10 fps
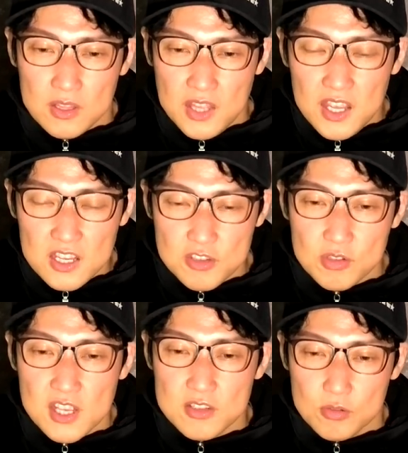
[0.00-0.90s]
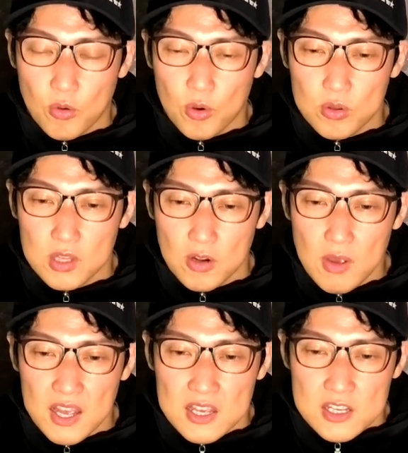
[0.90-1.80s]
電気充電するところっての
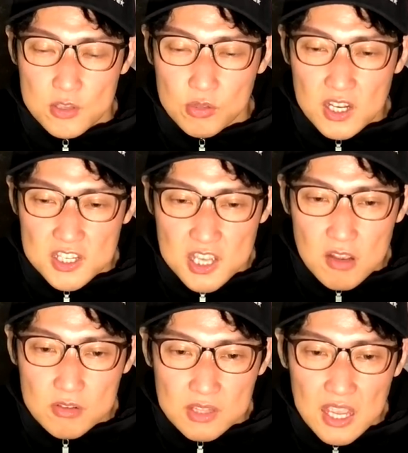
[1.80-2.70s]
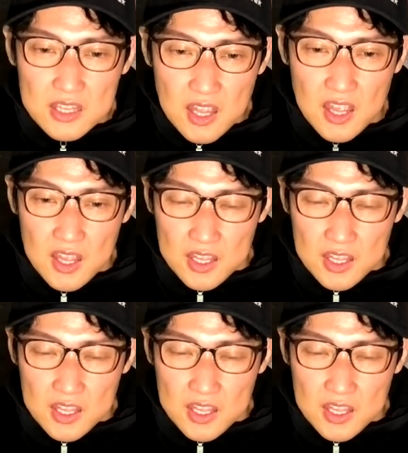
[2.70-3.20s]
は、そんなに近くないんで、